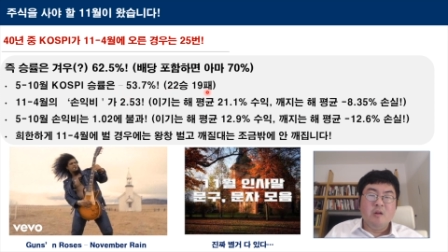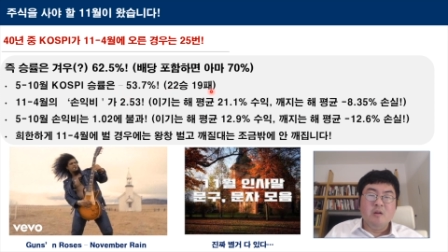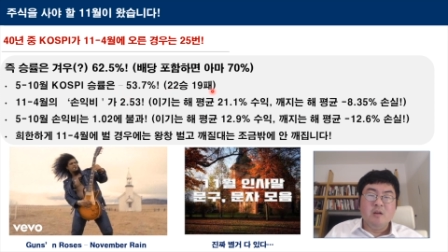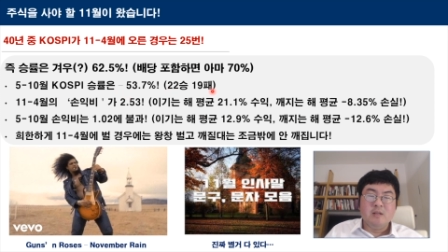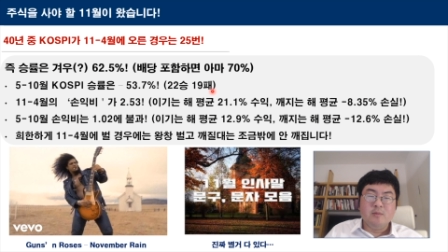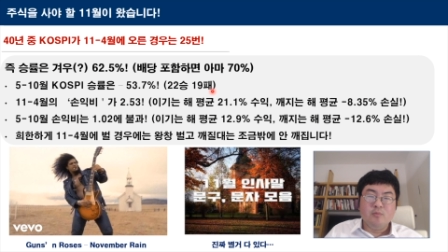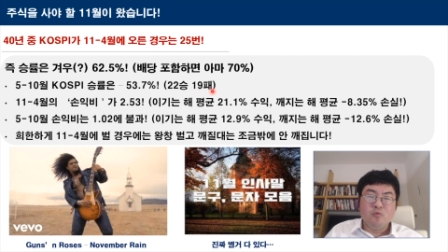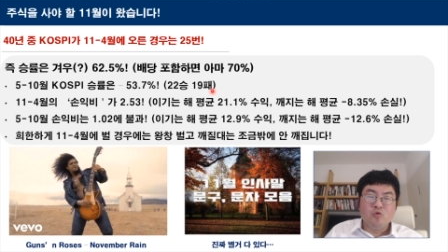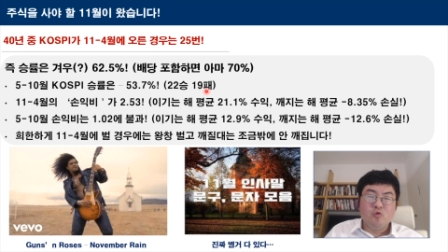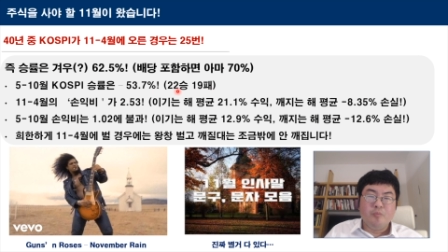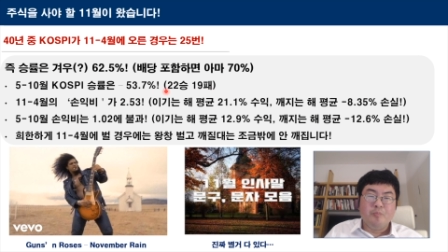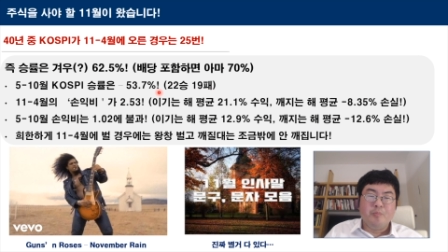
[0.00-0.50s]

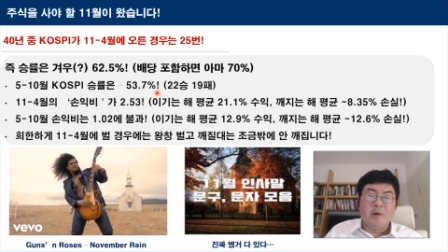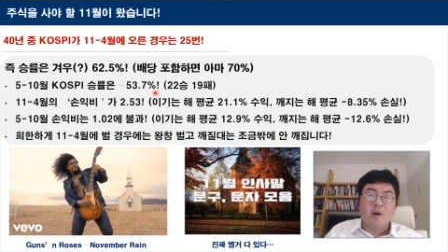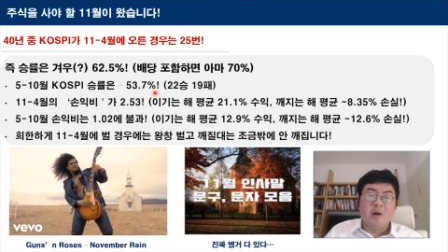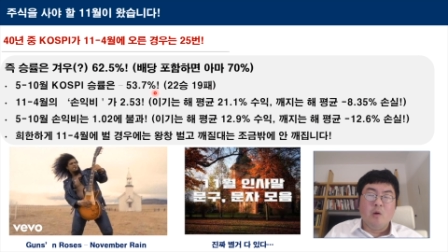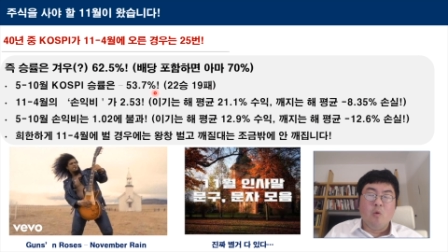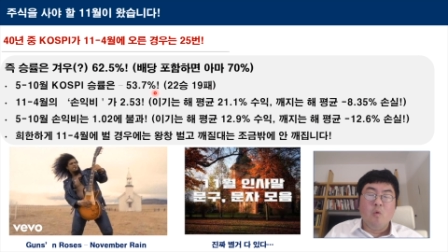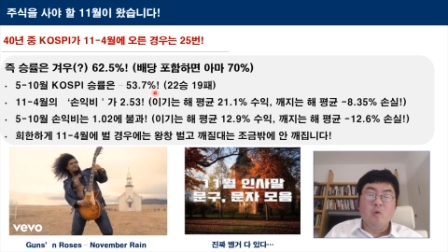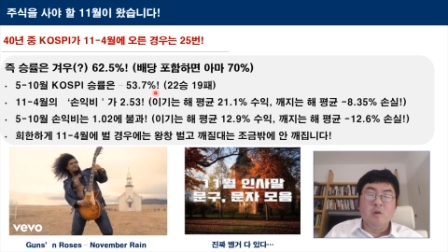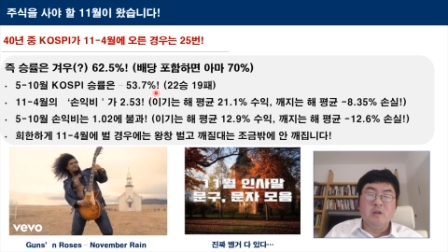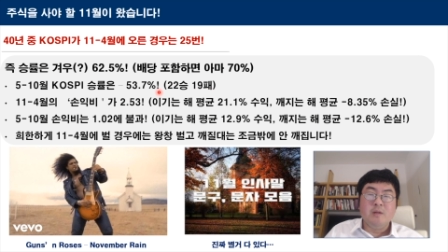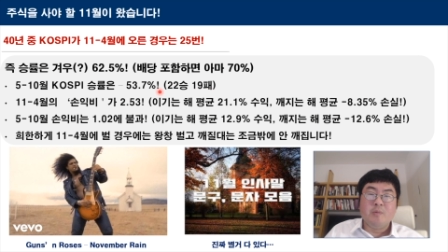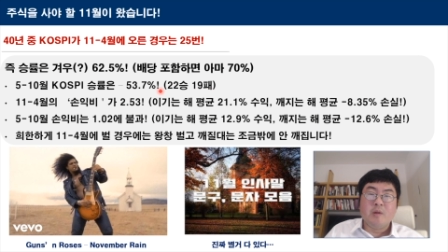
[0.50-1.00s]
19패
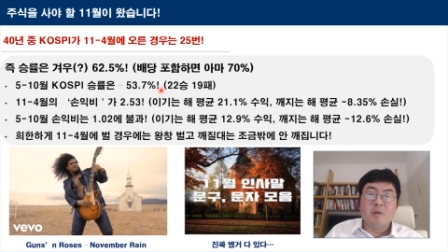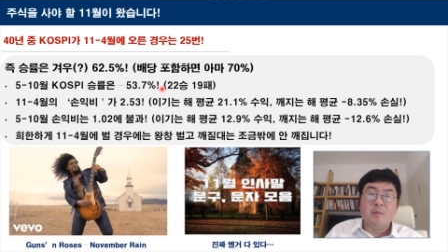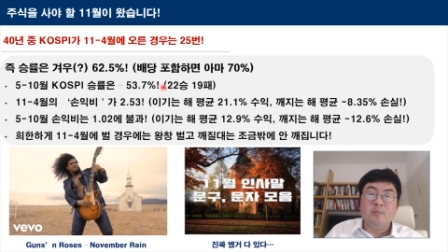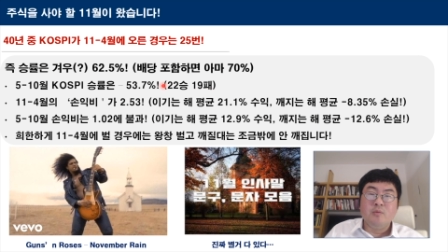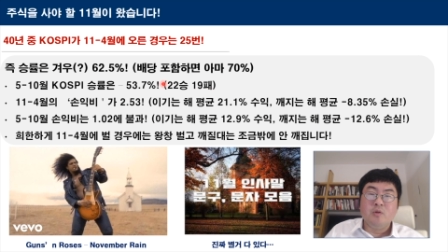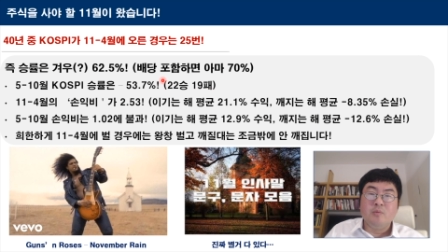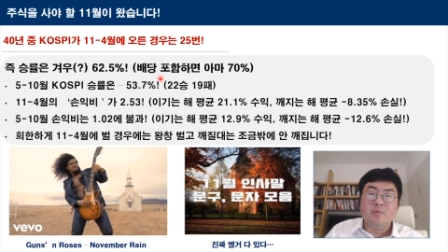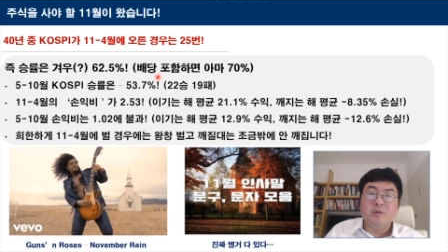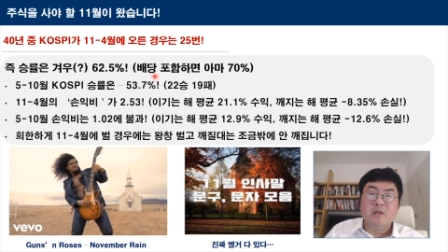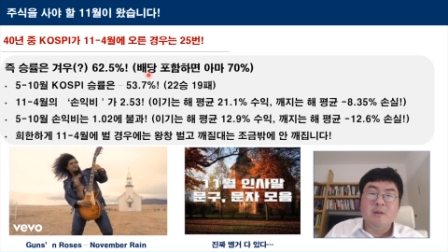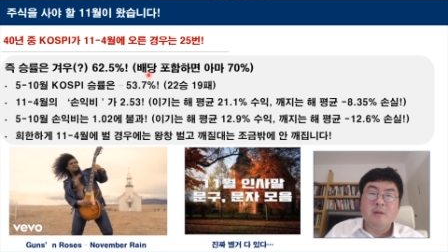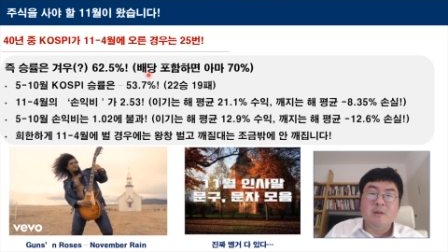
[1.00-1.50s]

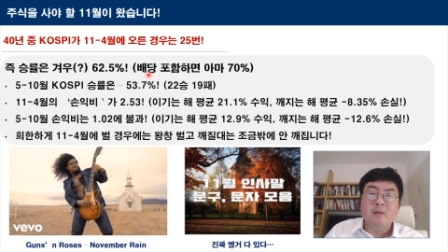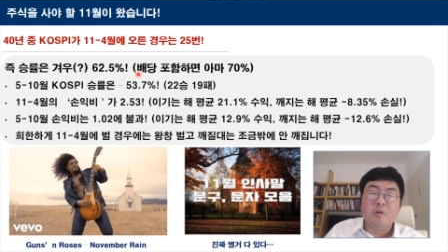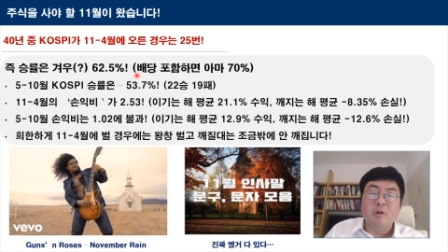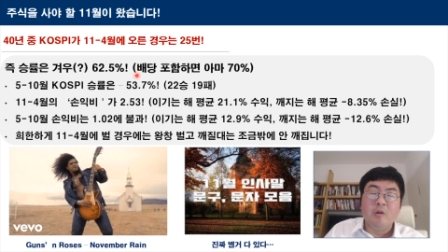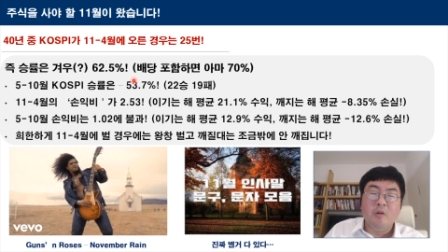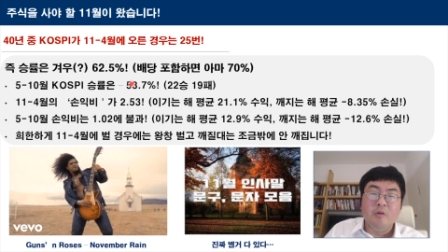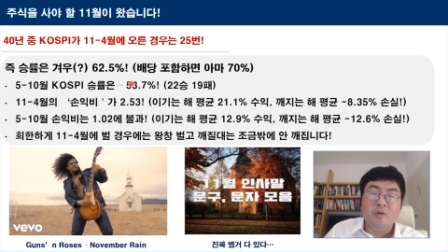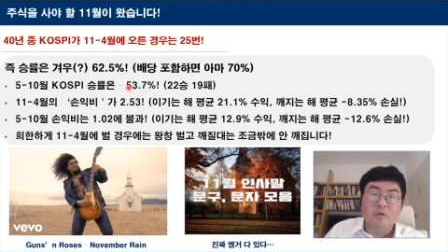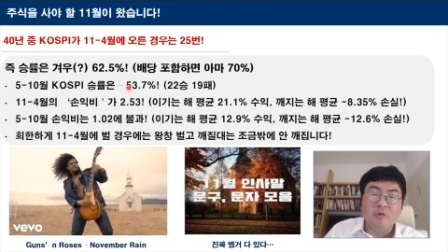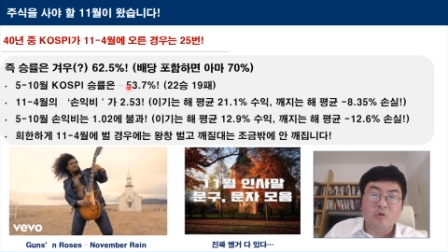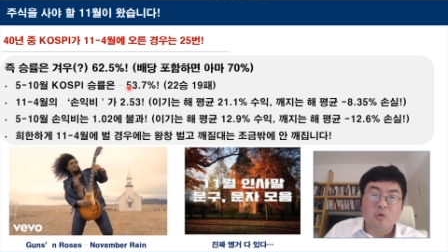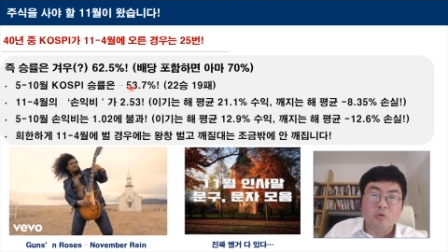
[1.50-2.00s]

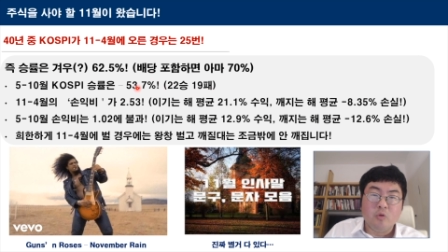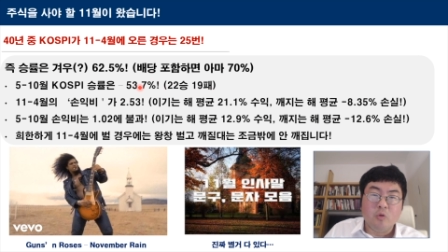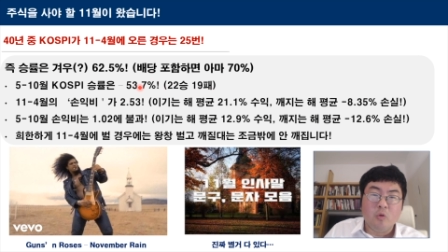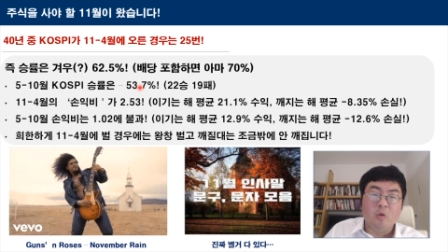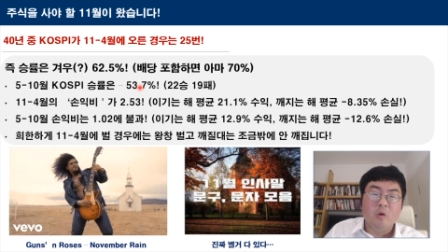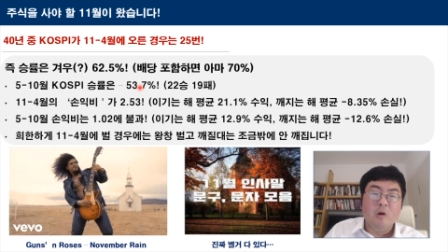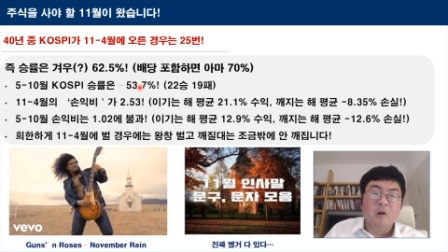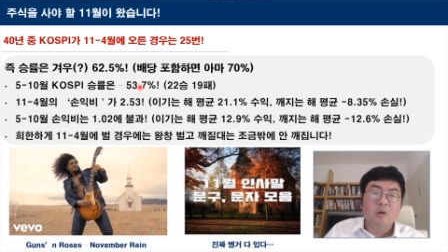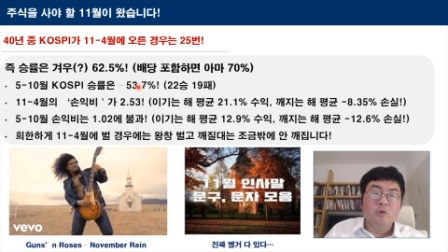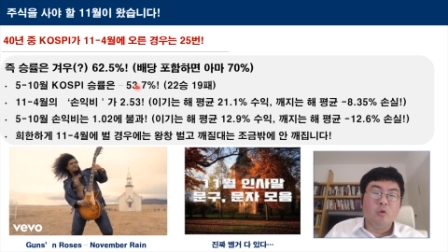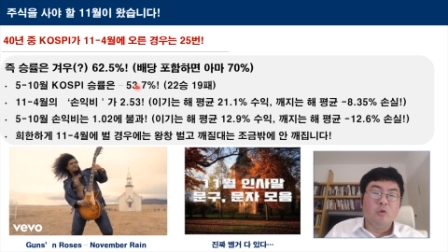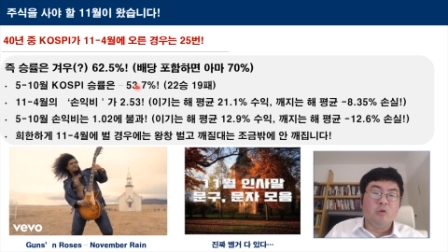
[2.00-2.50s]
53.7% 정도
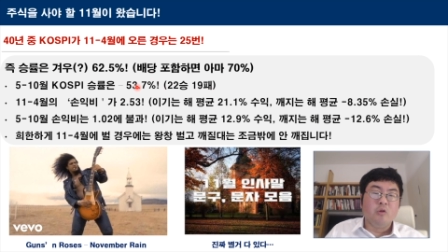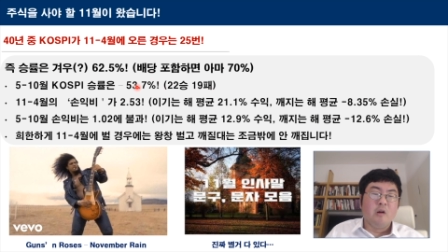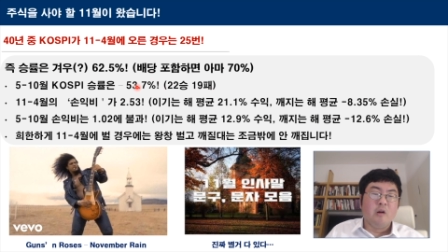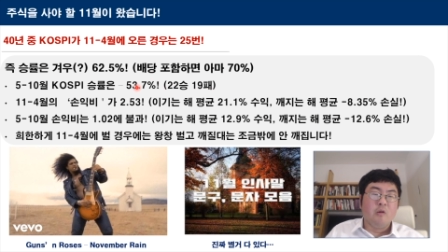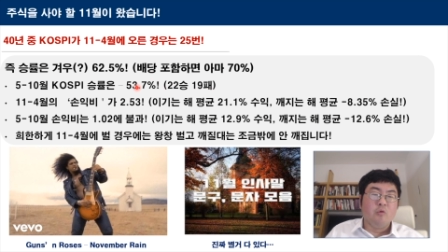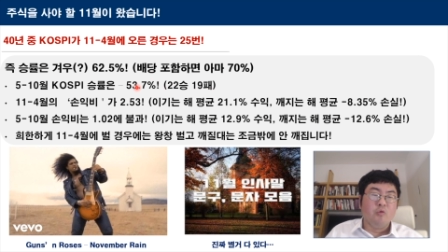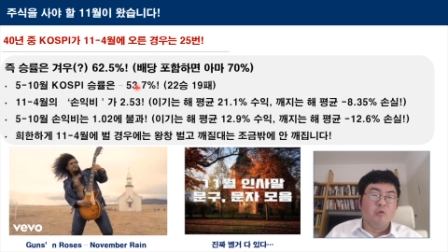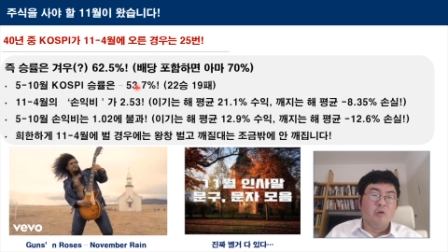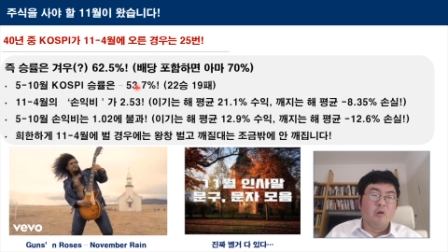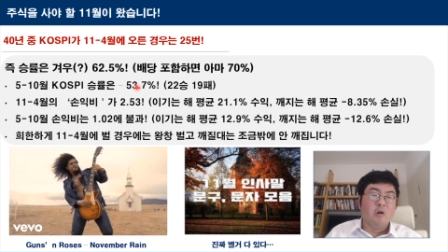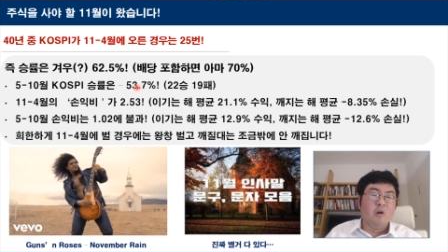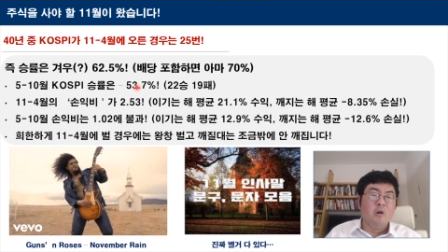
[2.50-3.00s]

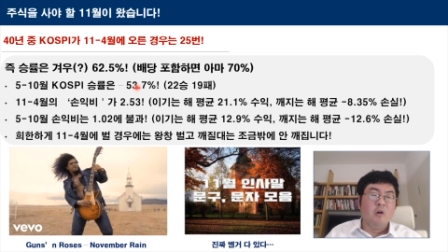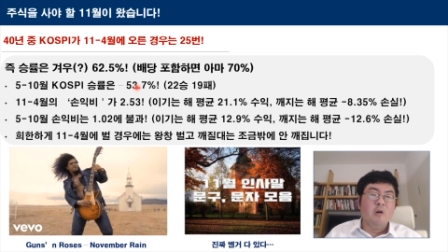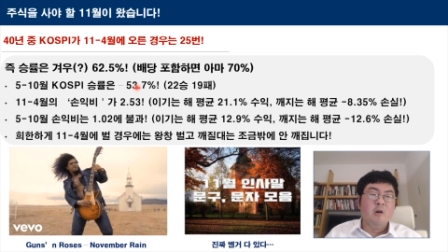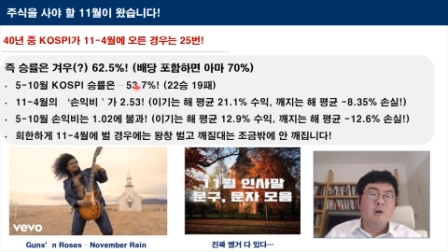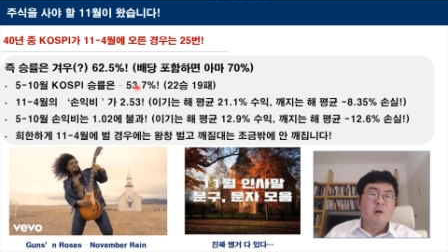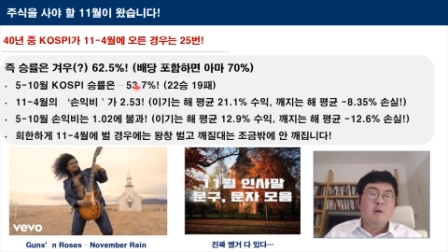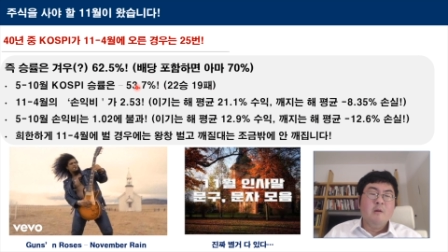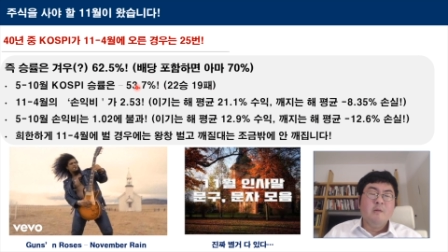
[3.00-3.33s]
되더라고요.